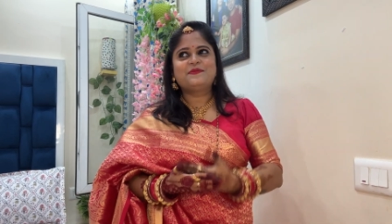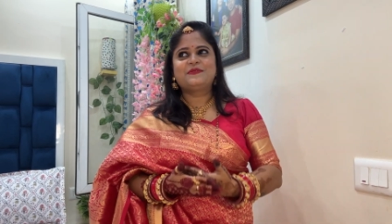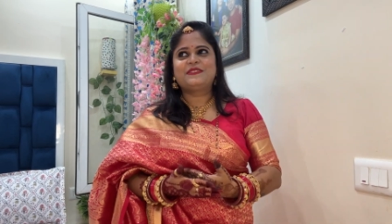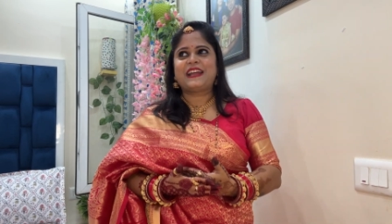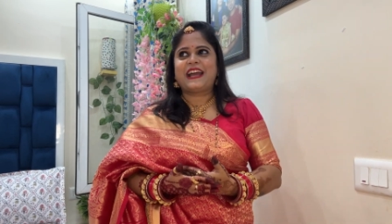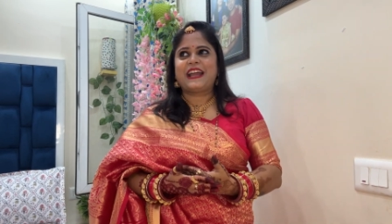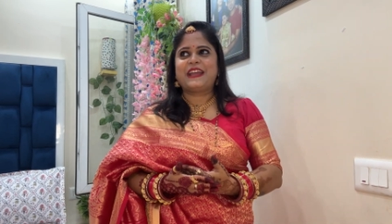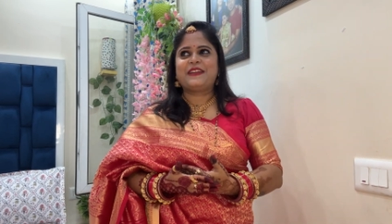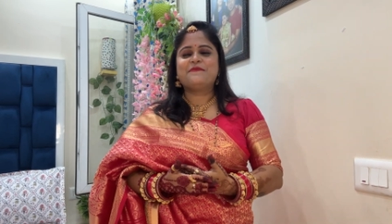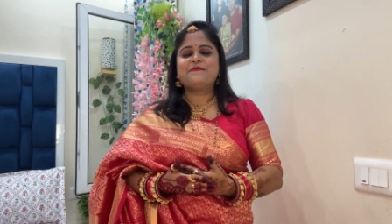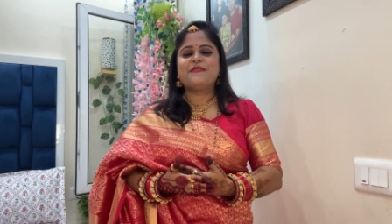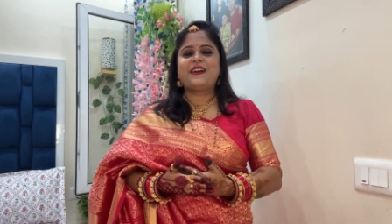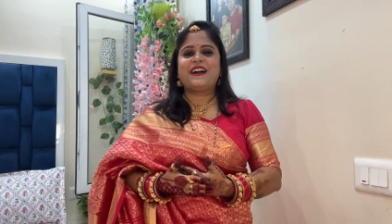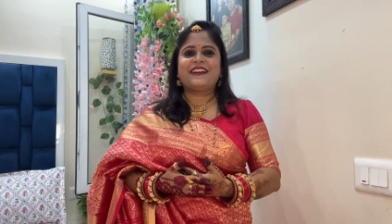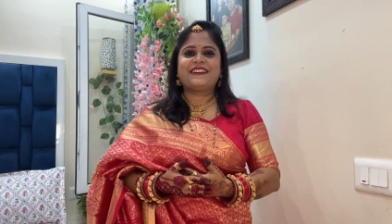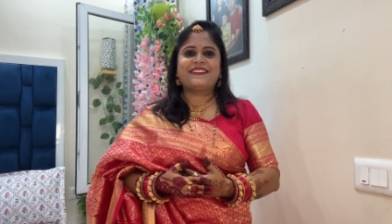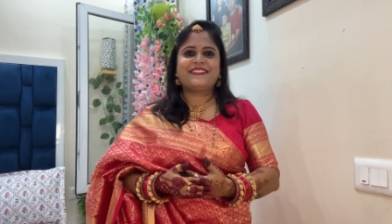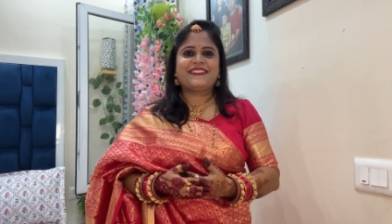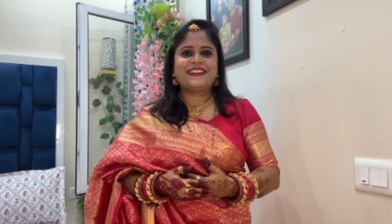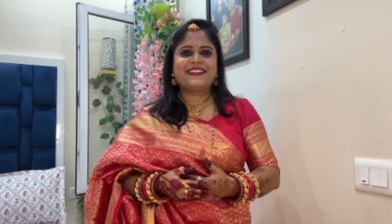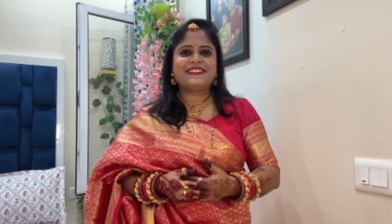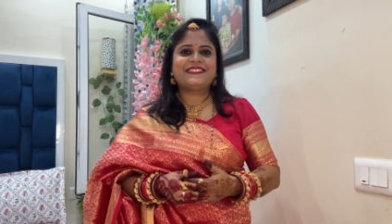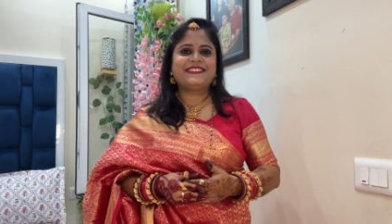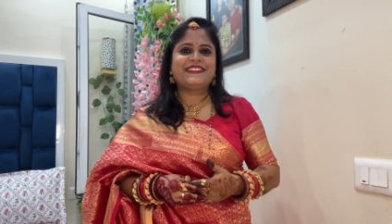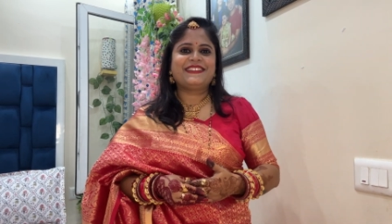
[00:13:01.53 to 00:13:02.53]
टाइम आ
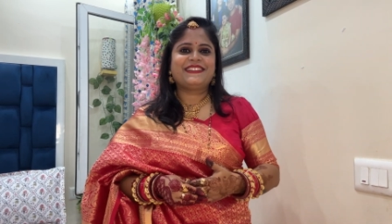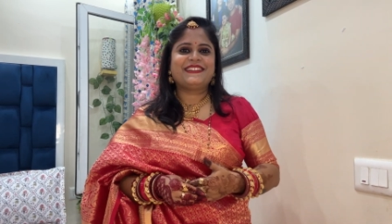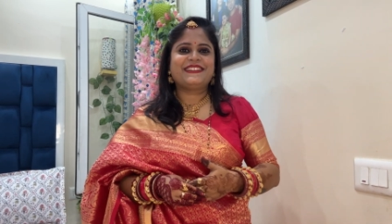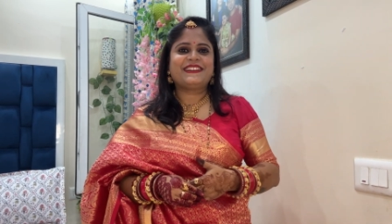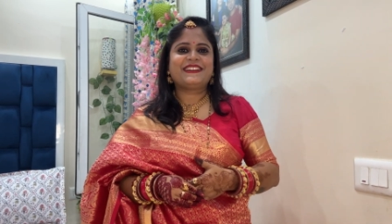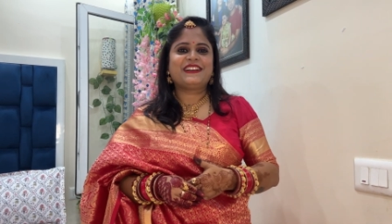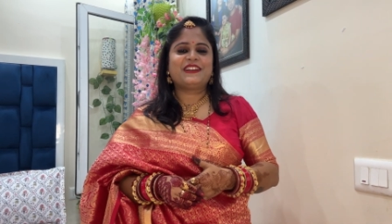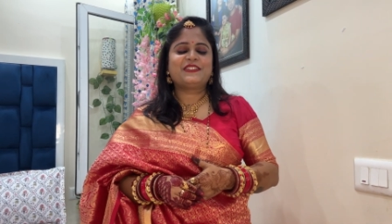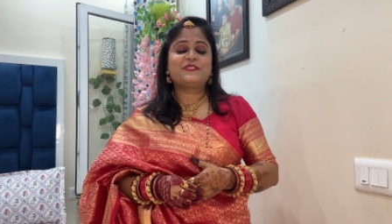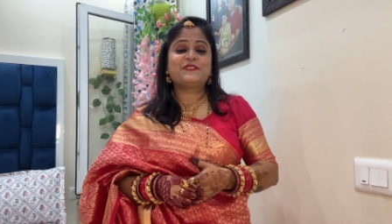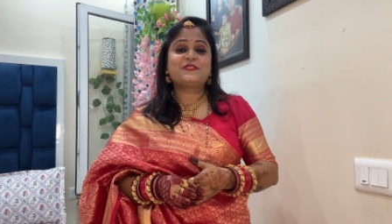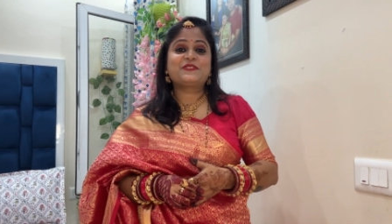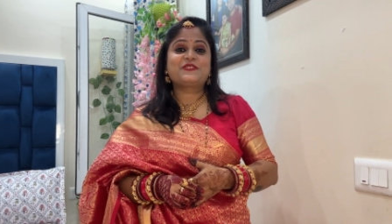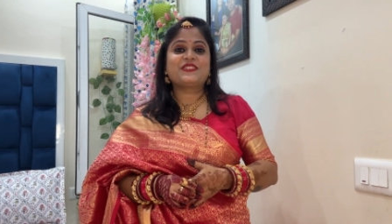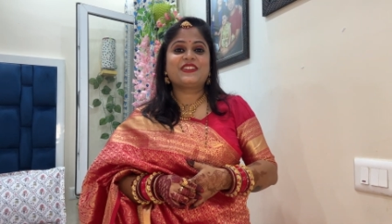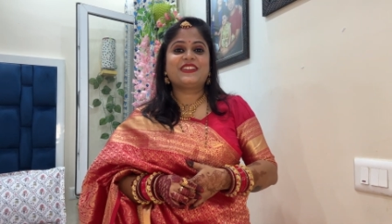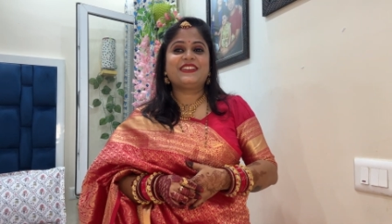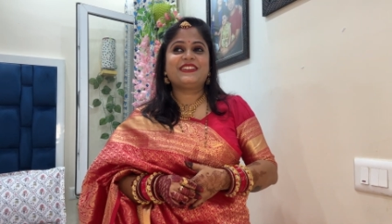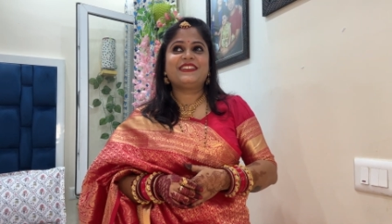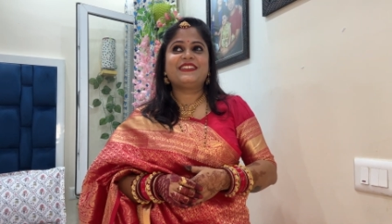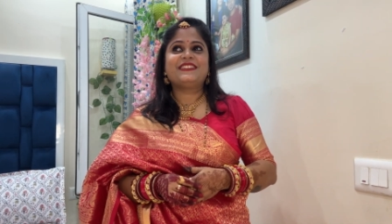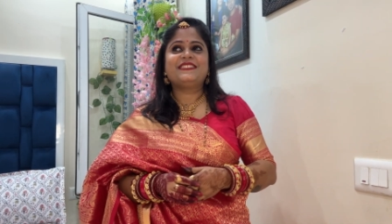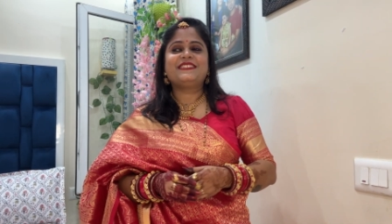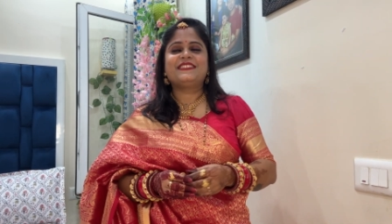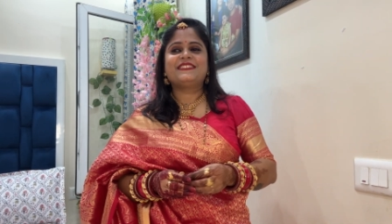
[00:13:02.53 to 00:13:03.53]
गया है देने का तो
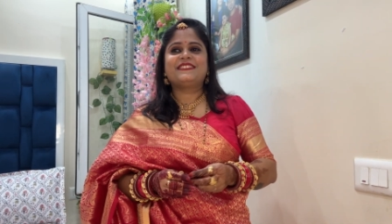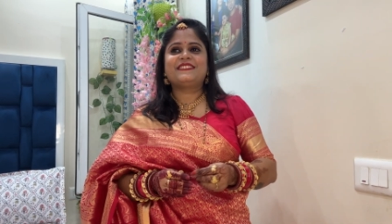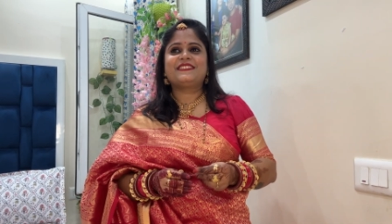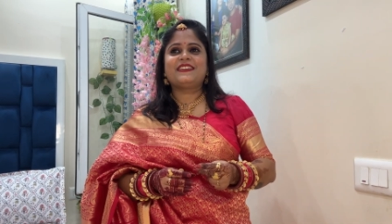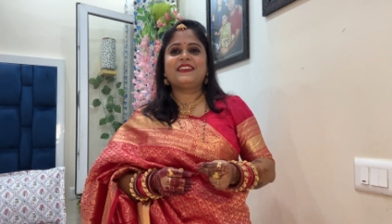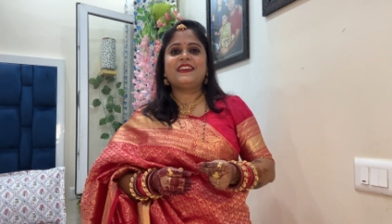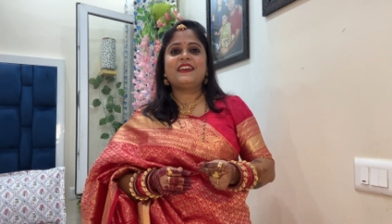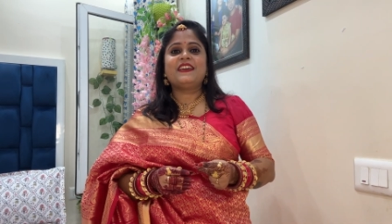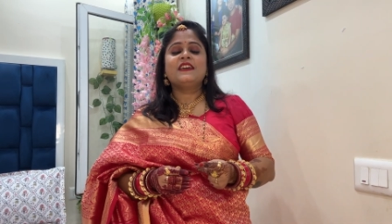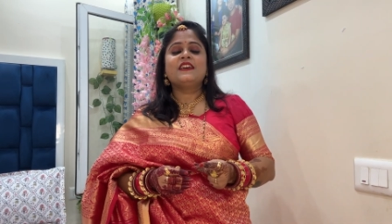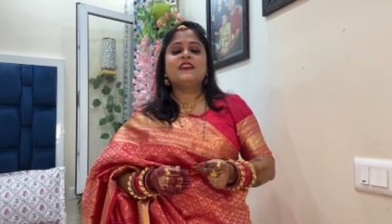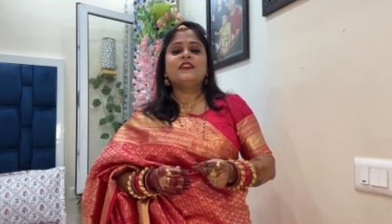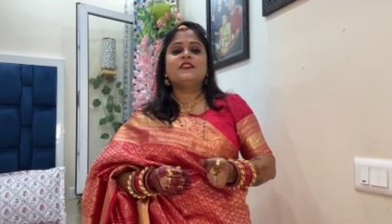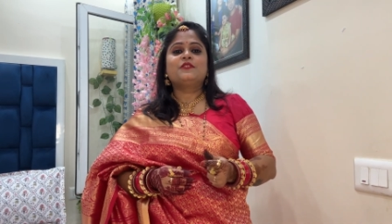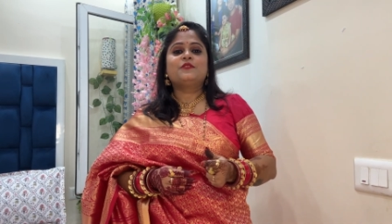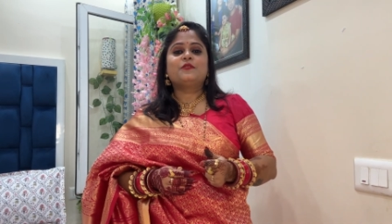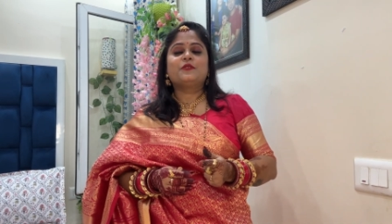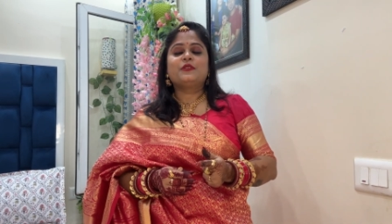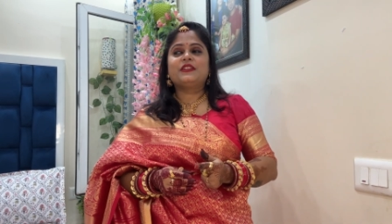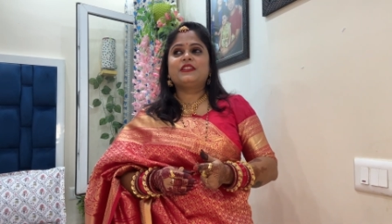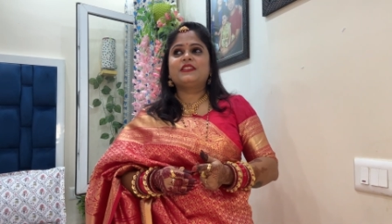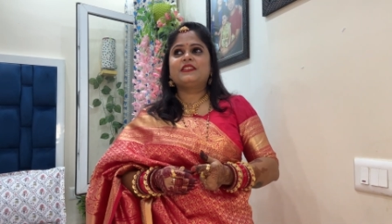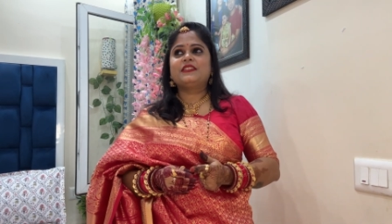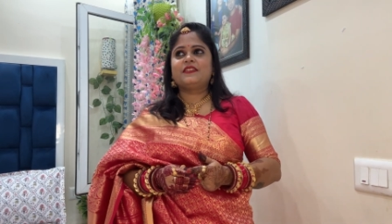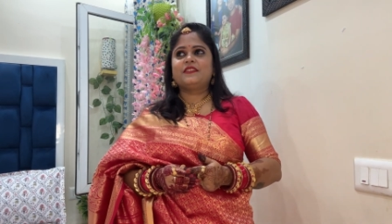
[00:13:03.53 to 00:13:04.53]
चलिए देते हैं
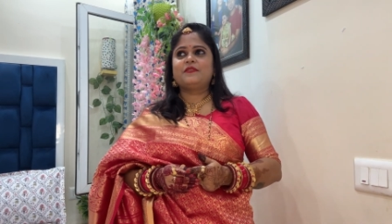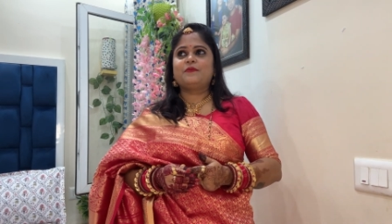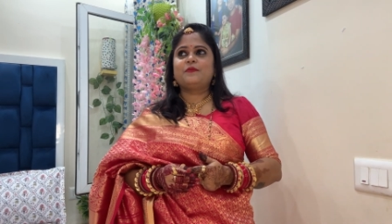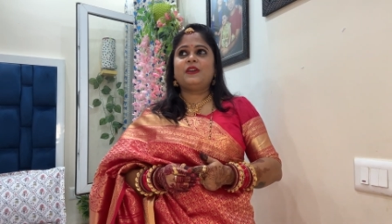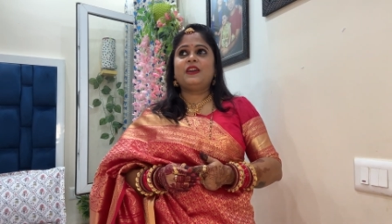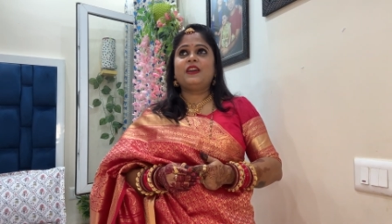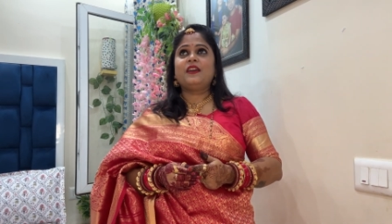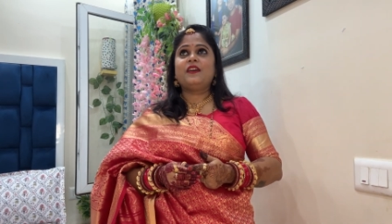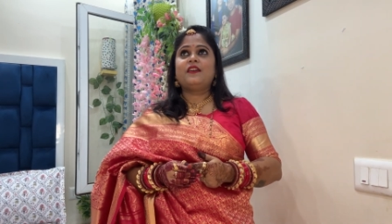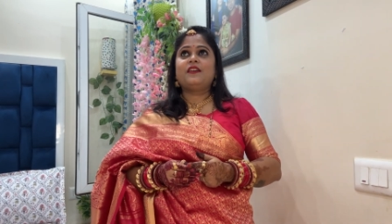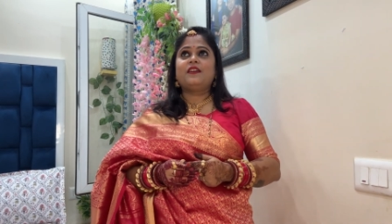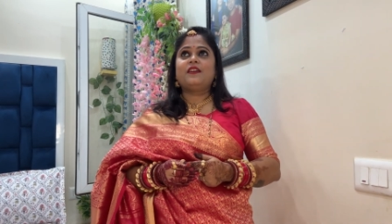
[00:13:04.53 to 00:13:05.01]
थोड़ी देर में